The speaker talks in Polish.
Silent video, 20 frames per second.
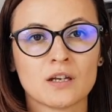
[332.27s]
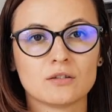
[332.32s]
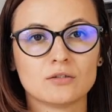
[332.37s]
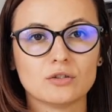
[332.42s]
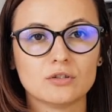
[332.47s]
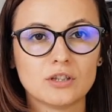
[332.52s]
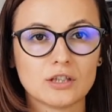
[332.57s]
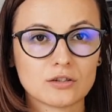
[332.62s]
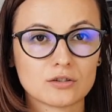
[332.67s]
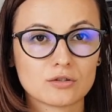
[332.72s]

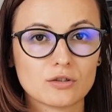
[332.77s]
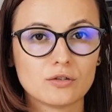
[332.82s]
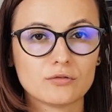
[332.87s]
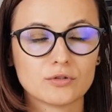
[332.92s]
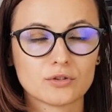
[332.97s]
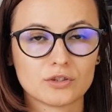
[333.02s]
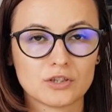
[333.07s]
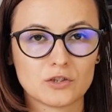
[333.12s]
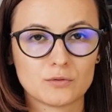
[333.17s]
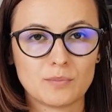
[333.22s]

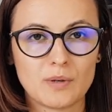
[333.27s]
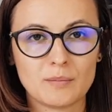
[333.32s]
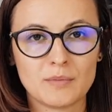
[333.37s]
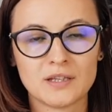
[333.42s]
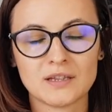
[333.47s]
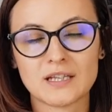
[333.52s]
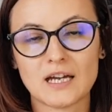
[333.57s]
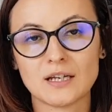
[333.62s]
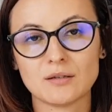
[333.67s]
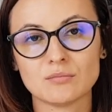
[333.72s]
Dodatkowo też
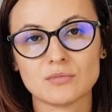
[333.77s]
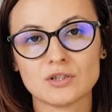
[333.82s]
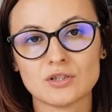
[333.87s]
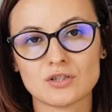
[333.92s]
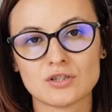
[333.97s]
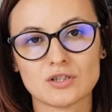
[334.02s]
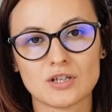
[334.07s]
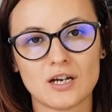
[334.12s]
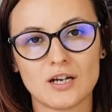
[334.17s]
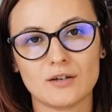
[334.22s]
pamiętajmy,
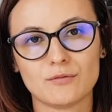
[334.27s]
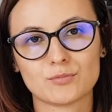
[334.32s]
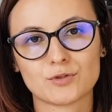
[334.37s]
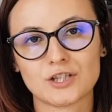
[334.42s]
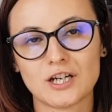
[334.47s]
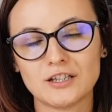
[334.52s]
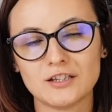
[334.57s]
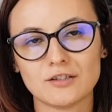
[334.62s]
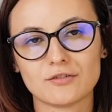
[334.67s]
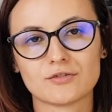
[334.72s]
że
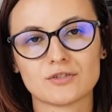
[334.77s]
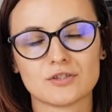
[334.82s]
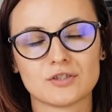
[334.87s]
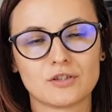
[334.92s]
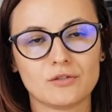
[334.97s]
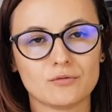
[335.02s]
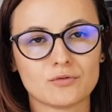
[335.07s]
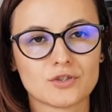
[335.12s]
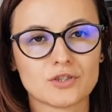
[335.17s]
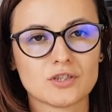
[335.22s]
przede
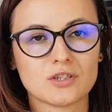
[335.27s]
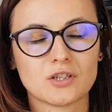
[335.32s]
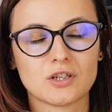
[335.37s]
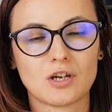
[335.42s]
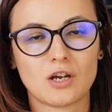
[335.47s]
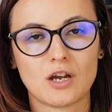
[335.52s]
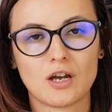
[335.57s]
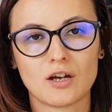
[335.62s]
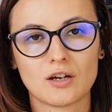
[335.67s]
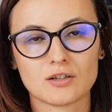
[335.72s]
wszystkim
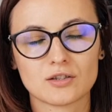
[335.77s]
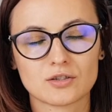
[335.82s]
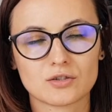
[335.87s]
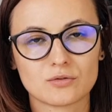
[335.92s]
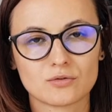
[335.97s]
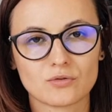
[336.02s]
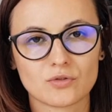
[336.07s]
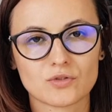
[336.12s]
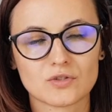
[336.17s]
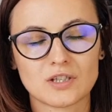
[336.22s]
wszystkie
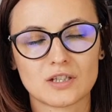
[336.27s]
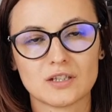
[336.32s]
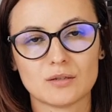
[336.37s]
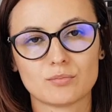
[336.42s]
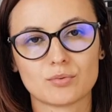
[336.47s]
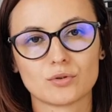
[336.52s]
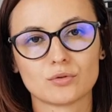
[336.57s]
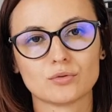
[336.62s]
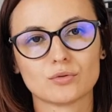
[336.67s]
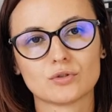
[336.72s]
związane
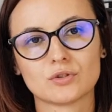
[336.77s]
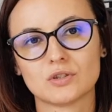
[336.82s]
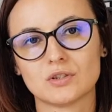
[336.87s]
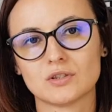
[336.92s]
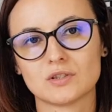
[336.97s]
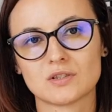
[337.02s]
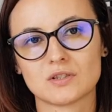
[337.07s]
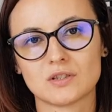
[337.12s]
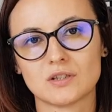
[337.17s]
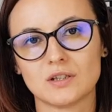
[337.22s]

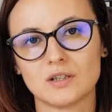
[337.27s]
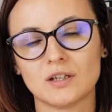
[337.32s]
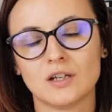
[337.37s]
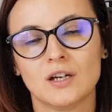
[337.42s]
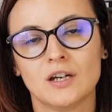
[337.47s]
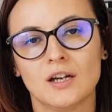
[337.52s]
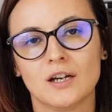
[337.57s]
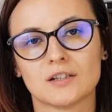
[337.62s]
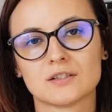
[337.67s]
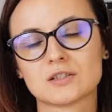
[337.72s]
produkty z
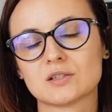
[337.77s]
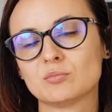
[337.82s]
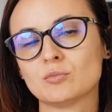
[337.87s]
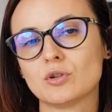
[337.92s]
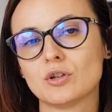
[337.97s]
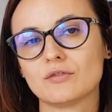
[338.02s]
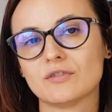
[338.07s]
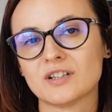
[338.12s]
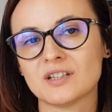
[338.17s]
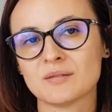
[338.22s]

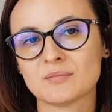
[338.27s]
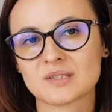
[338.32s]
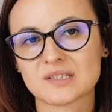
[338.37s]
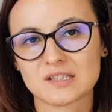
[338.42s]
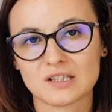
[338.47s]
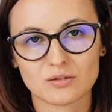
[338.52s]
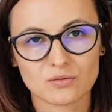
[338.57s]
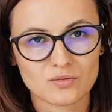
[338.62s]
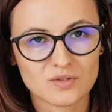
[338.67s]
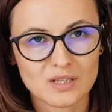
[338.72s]
stymulowaniem
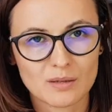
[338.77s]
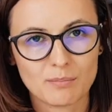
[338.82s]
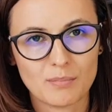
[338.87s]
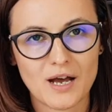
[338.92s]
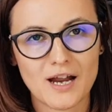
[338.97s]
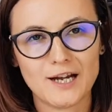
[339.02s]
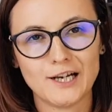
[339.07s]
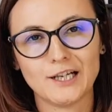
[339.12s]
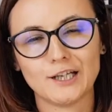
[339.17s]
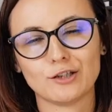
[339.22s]
stanów
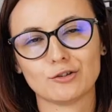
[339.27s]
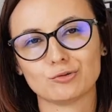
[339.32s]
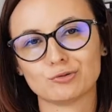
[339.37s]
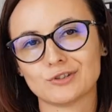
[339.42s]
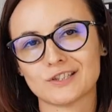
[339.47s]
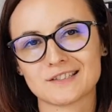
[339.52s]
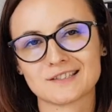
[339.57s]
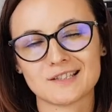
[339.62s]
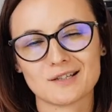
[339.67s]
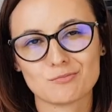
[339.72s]
zapalnych. U
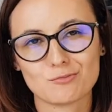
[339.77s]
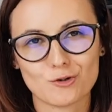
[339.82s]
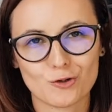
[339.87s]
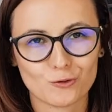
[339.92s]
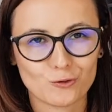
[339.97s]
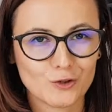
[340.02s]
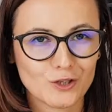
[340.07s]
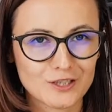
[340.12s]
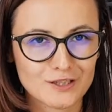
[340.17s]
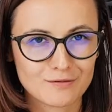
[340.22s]
nas na
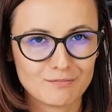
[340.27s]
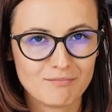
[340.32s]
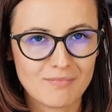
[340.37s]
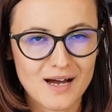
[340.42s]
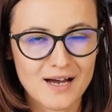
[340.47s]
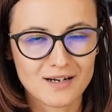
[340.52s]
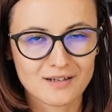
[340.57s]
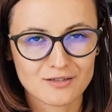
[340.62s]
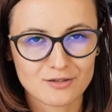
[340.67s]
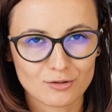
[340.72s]
blogu jest
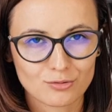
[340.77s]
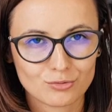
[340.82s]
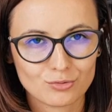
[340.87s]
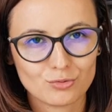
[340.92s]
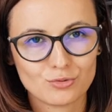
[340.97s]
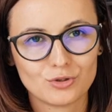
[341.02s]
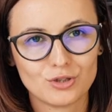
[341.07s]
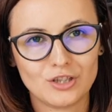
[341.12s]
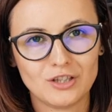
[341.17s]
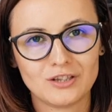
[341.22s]
bardzo
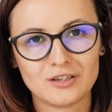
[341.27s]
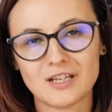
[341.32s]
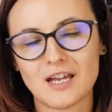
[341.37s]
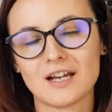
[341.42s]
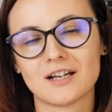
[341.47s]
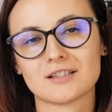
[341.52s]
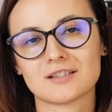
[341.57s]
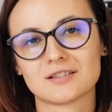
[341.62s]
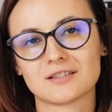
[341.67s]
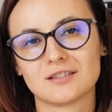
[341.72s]
długi
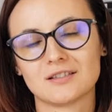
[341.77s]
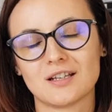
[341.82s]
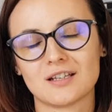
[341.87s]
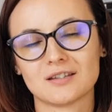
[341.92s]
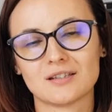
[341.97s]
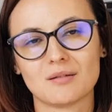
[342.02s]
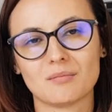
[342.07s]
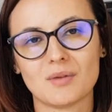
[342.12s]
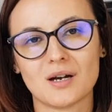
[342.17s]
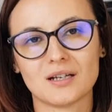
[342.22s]
tekst na
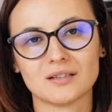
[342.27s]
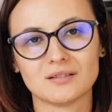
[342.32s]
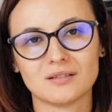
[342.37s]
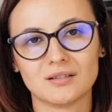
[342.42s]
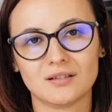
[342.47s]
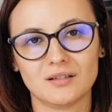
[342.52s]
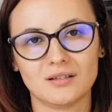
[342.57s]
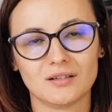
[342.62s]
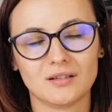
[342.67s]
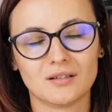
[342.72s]
temat
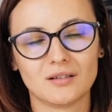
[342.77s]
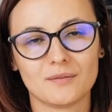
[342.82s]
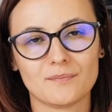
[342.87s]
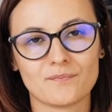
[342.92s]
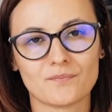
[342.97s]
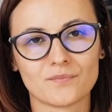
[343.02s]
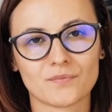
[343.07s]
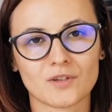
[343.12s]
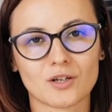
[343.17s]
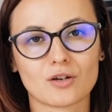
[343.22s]
e,
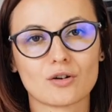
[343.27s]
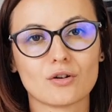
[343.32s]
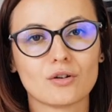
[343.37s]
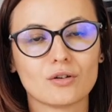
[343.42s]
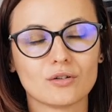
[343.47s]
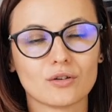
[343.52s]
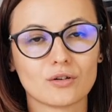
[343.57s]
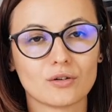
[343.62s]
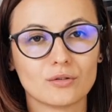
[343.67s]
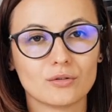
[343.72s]

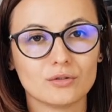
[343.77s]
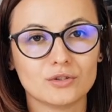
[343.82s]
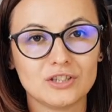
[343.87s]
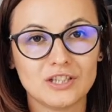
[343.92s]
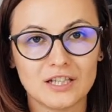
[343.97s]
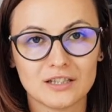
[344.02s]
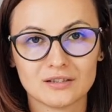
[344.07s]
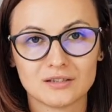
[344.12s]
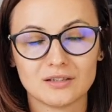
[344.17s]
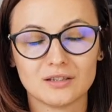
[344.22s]

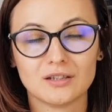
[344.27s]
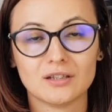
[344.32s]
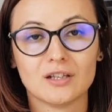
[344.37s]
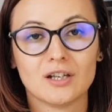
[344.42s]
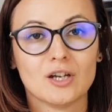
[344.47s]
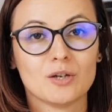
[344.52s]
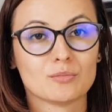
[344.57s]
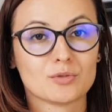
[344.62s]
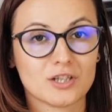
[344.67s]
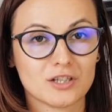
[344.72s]
diety
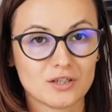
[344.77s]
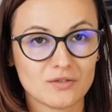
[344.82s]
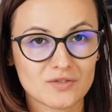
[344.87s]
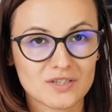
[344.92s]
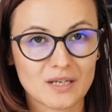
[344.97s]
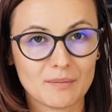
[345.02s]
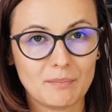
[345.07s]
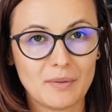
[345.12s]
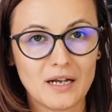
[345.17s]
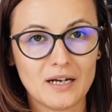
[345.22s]

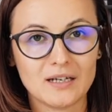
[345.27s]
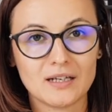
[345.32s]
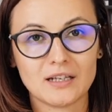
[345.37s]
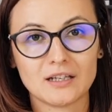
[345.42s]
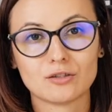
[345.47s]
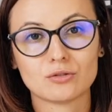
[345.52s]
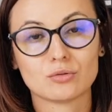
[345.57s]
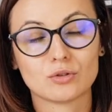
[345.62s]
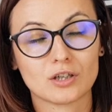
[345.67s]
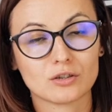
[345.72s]
przeciwzapalnej,
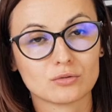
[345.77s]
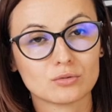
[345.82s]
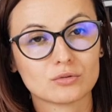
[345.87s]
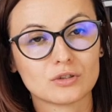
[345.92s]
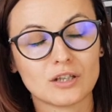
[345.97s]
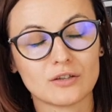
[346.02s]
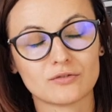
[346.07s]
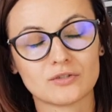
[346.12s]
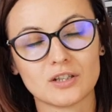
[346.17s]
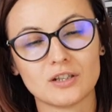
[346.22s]
która
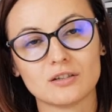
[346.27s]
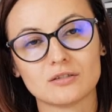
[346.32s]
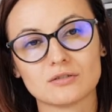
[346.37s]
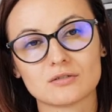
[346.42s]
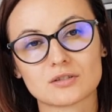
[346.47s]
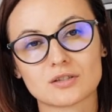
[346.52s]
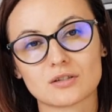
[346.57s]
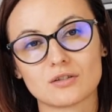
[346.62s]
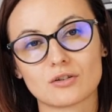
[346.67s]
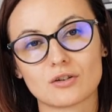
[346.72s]
tutaj w tej
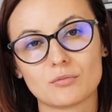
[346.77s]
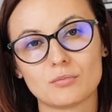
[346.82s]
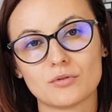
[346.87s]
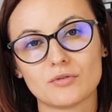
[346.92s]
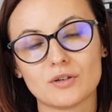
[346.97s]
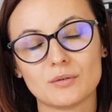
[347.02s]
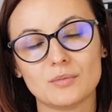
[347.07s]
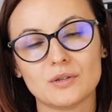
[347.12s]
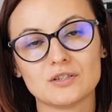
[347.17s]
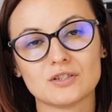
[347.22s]
jednostce
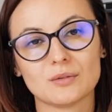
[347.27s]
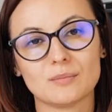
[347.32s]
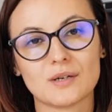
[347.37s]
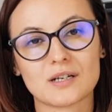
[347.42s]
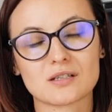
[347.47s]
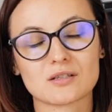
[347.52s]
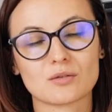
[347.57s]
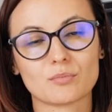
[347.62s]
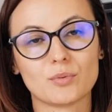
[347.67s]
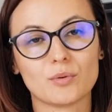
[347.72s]
chorobowej będzie
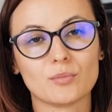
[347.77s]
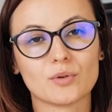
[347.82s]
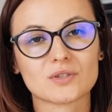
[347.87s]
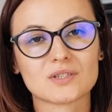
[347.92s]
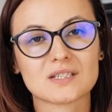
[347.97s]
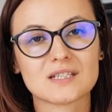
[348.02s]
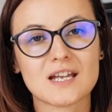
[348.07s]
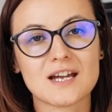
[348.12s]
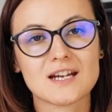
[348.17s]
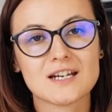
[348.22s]
bardzo
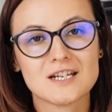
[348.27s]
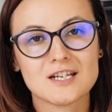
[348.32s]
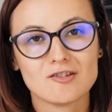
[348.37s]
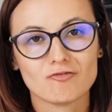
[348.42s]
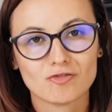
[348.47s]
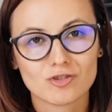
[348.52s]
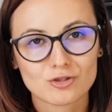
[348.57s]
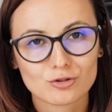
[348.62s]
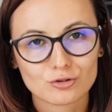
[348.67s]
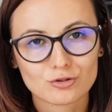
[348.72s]
pomocna,
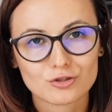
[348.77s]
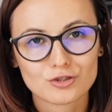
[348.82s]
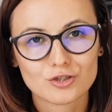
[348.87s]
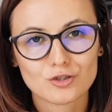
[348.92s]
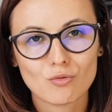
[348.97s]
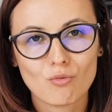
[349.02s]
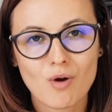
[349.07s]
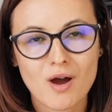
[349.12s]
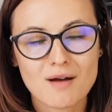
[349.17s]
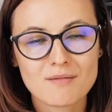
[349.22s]
więc
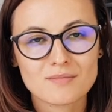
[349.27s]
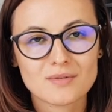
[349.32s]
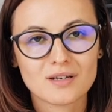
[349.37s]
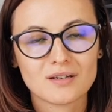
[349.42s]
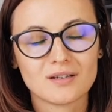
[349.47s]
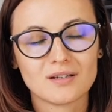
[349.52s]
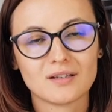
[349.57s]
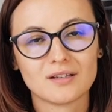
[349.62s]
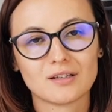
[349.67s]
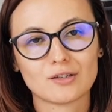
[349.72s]
odsyłam,
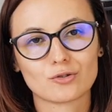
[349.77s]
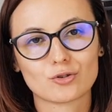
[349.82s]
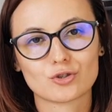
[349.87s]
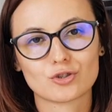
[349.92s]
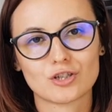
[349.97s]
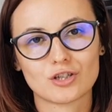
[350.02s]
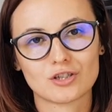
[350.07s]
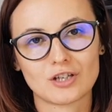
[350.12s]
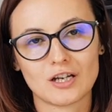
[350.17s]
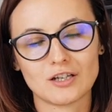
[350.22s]
e,
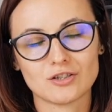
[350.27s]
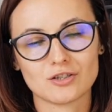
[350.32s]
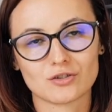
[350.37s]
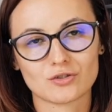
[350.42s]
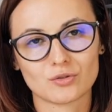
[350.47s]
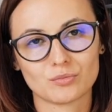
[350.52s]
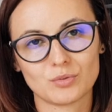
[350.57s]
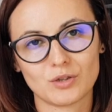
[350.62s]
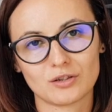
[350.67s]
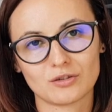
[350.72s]
rozszerzajcie
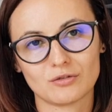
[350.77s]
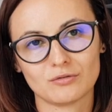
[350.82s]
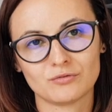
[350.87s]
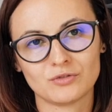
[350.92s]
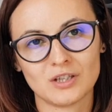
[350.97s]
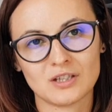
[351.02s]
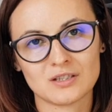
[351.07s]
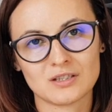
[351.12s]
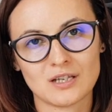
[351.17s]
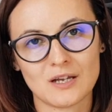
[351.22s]
sobie tą
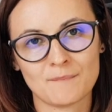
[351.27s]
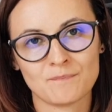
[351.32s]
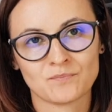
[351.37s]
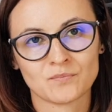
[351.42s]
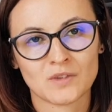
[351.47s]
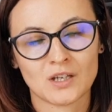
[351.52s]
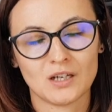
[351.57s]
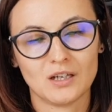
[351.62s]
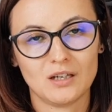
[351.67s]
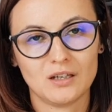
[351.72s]
wiedzę
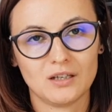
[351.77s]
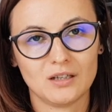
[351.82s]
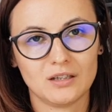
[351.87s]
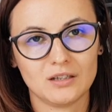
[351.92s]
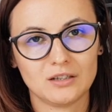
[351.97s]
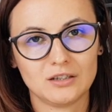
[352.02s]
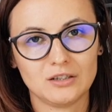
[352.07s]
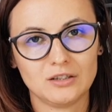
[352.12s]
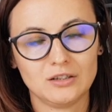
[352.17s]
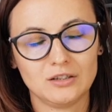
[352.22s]

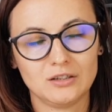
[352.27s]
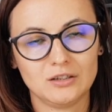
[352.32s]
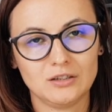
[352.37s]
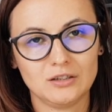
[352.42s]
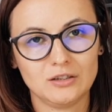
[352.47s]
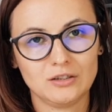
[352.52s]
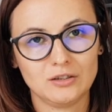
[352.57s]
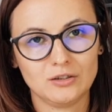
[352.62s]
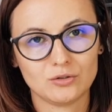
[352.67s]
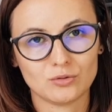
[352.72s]
e,
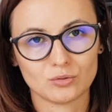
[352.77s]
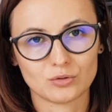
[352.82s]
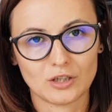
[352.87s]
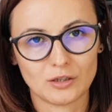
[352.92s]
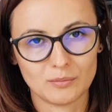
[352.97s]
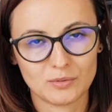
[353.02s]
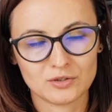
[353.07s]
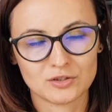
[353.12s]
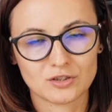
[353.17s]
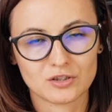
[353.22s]
i, i,
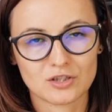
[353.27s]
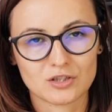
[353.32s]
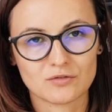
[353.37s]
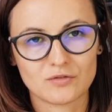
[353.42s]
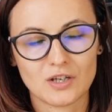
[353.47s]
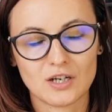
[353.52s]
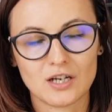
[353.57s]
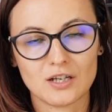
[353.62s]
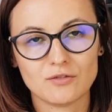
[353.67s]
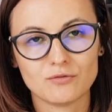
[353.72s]
tutaj będzie też
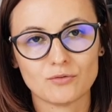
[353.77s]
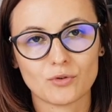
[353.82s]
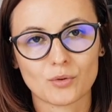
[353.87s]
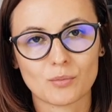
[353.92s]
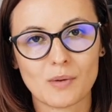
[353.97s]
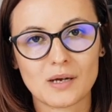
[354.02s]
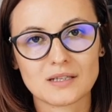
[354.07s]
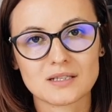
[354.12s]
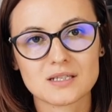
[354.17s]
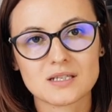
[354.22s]
wiele
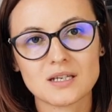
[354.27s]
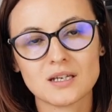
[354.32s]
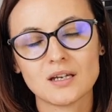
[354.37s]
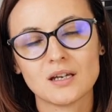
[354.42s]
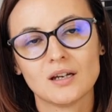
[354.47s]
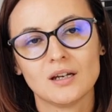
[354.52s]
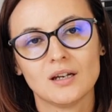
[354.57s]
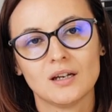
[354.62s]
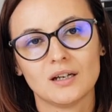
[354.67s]
informacji.